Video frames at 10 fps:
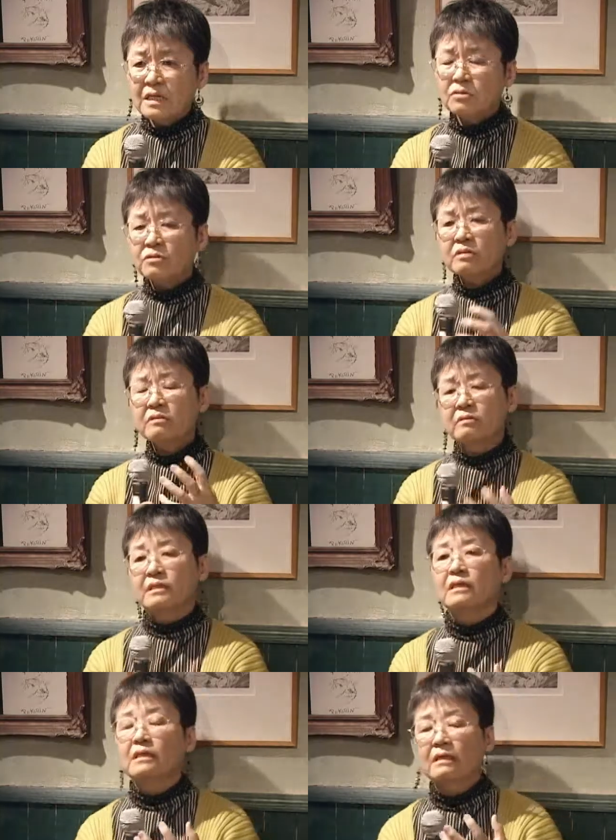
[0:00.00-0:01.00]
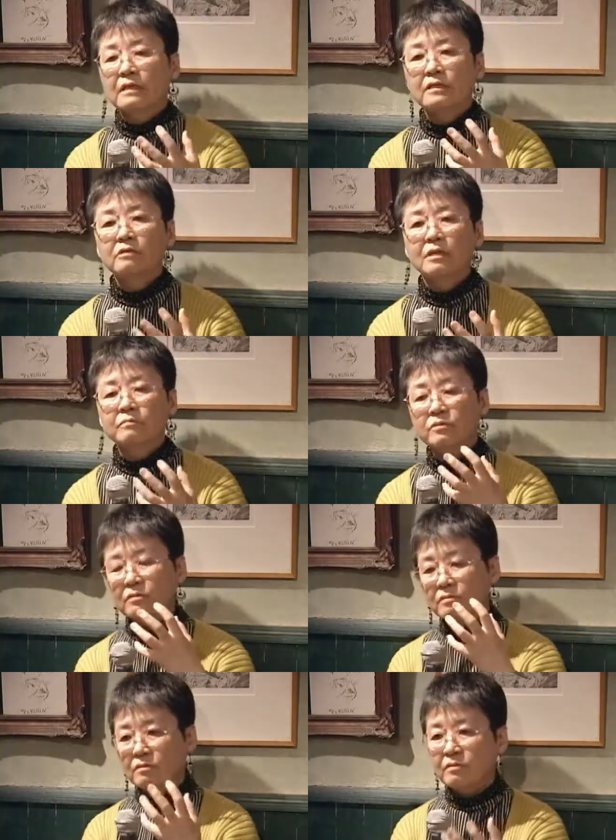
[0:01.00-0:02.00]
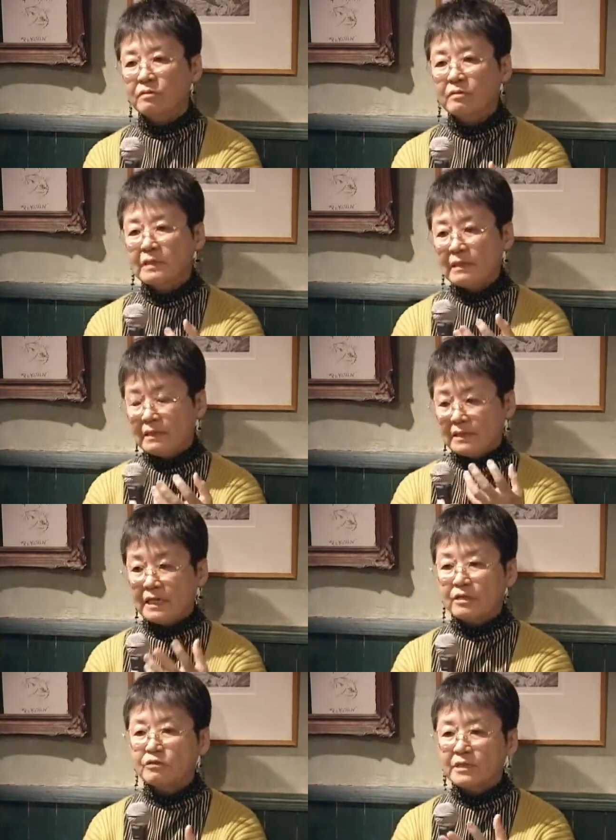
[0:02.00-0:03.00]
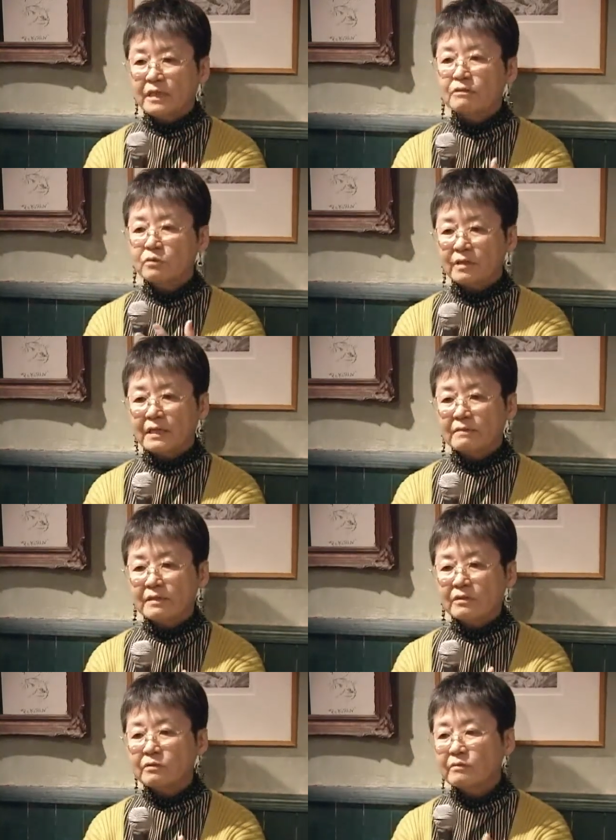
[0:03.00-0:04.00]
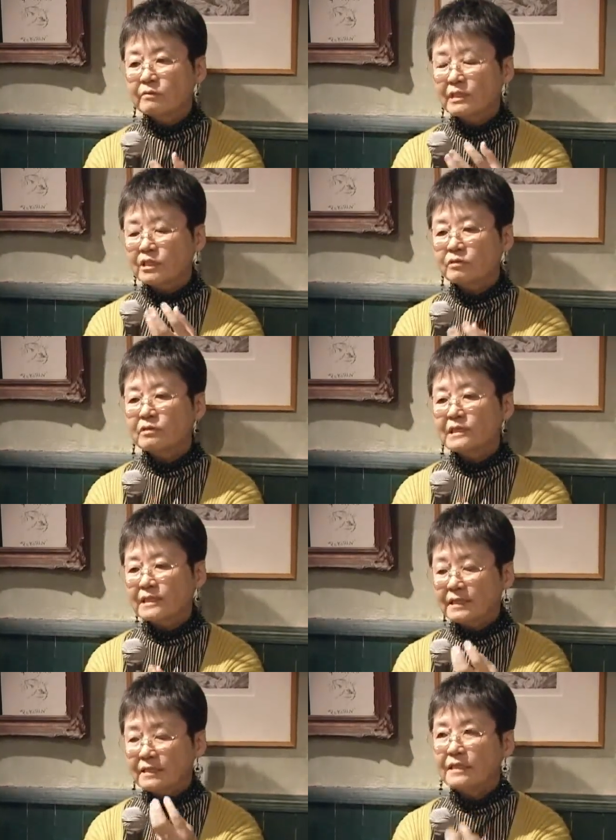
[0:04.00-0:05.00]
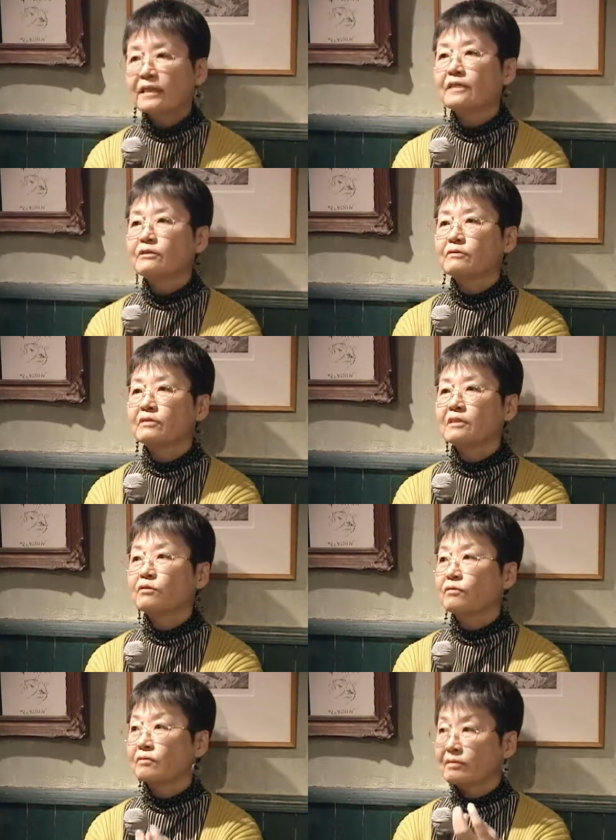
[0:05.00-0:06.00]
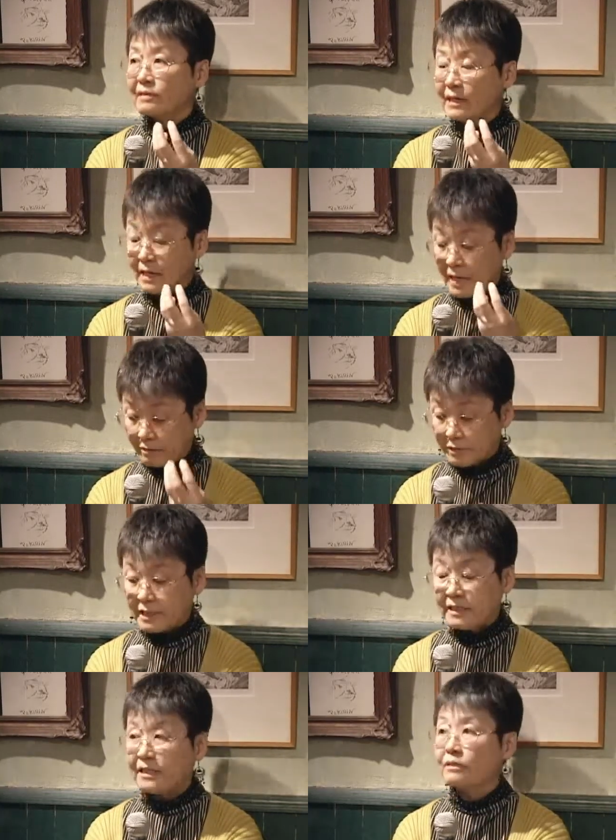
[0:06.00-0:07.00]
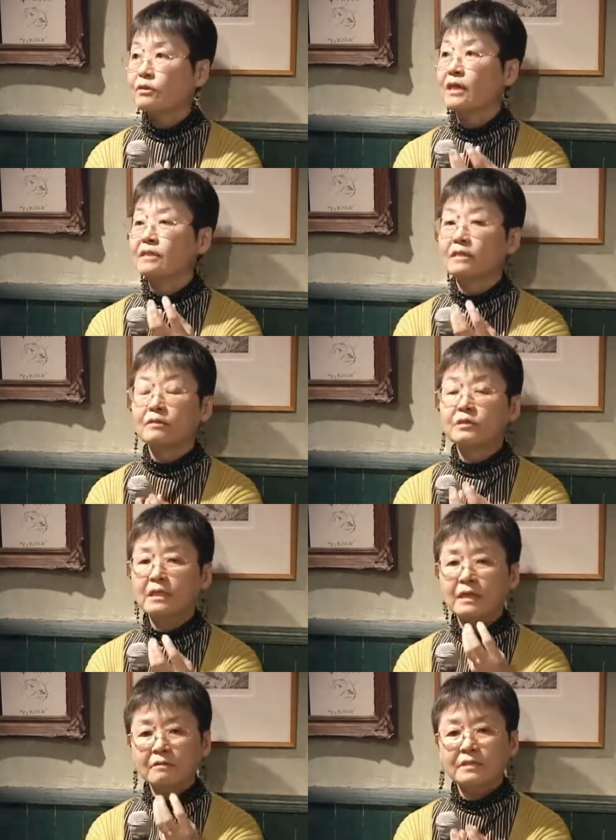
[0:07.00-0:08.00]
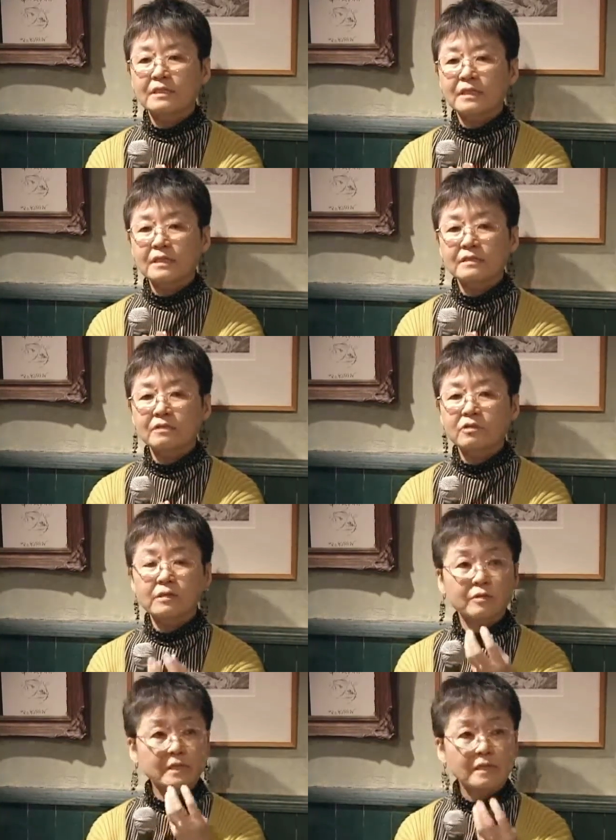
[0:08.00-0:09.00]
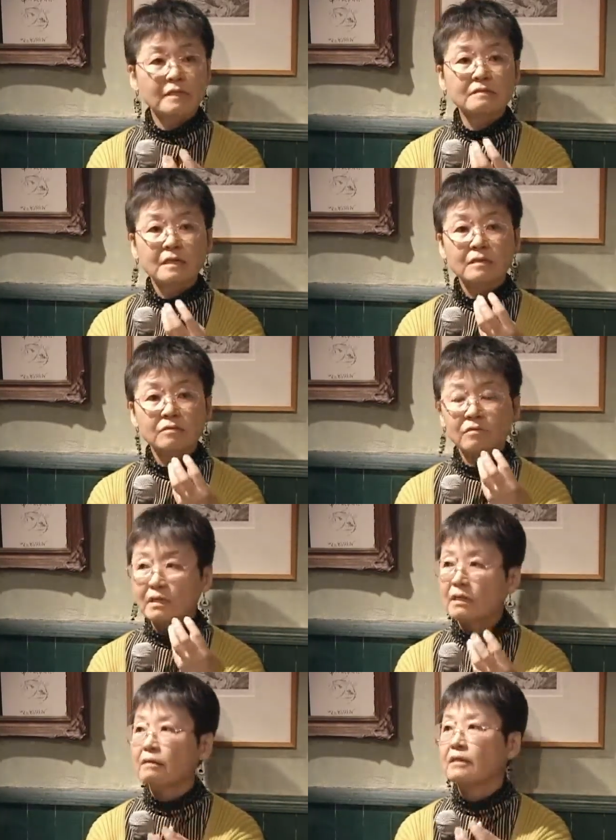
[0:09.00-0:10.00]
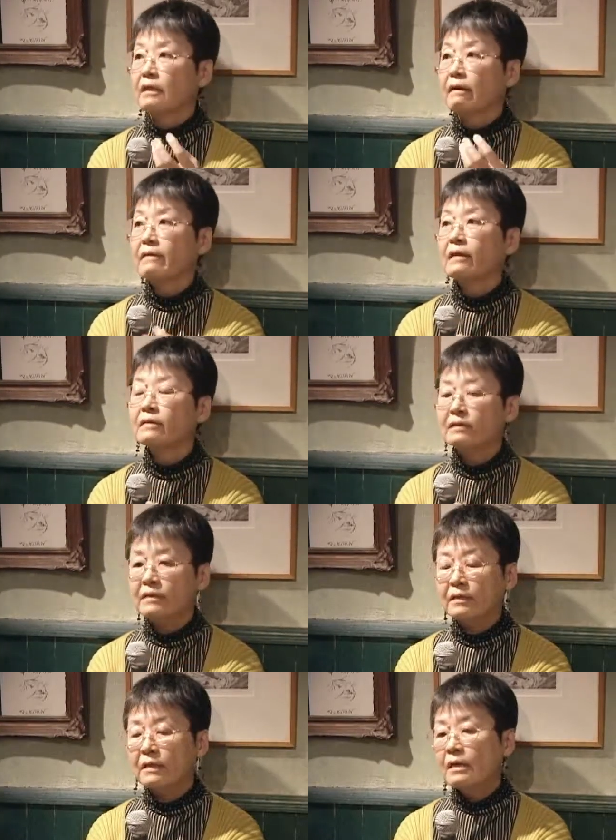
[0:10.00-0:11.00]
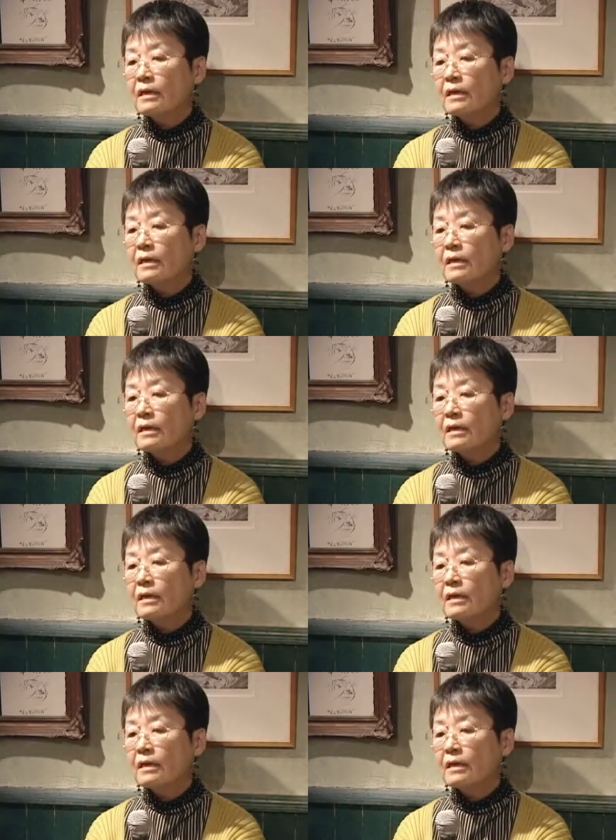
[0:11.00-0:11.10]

どういうふうなカリキュラムを提供していくのかっていうふうな一つにジェンダー研究っていうのがあるんじゃないかとか可能性があるんじゃないかっていうのがこれ大学側の方から提案があって